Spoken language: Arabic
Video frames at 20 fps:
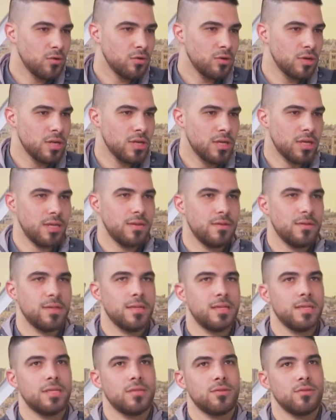كنا
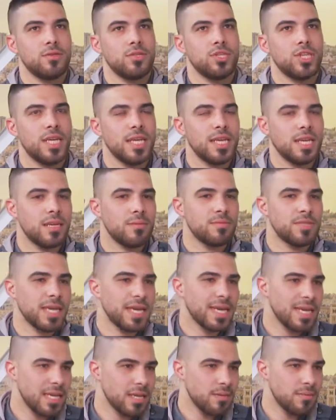انه نشارك
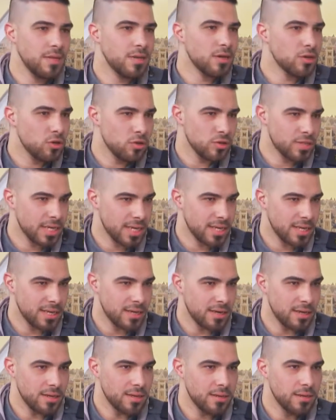بشكل كبير انه
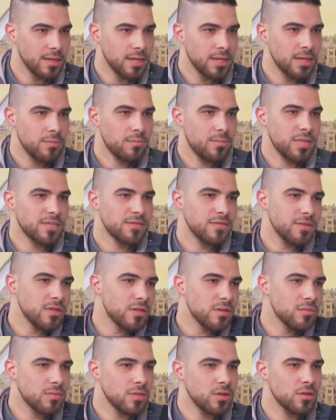نسكرها بس في
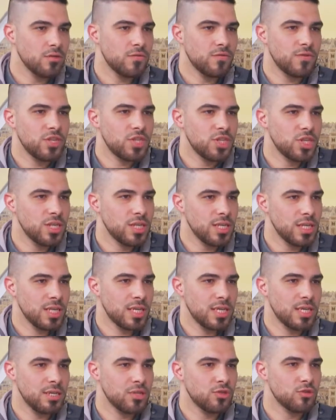ضمن انه فيش
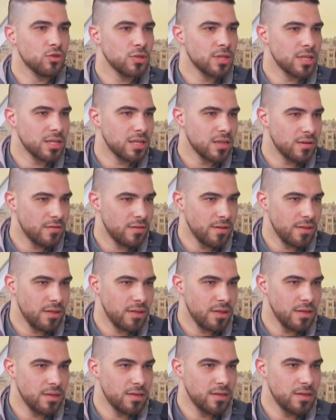نحكي سلطه
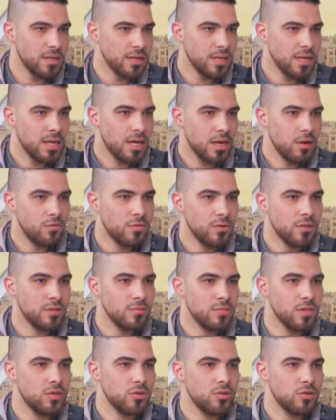تنفيذيه او في
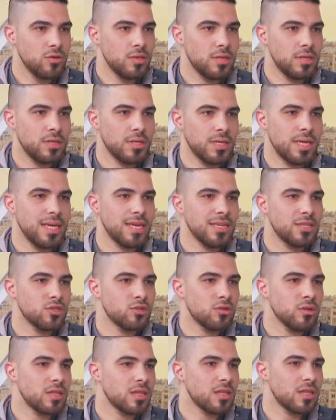ضمن انه كانت
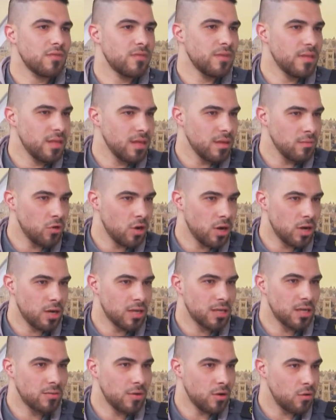السلطه التنفيذيه
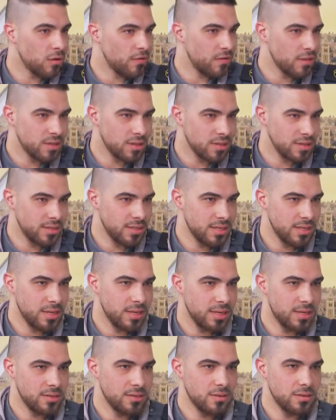مؤقته مع وقف التنسيق
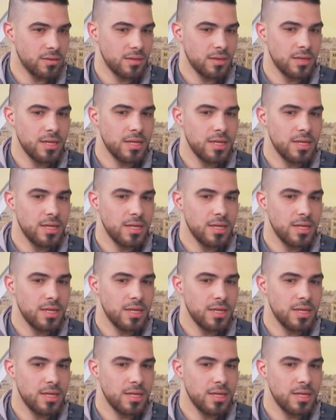اللي صار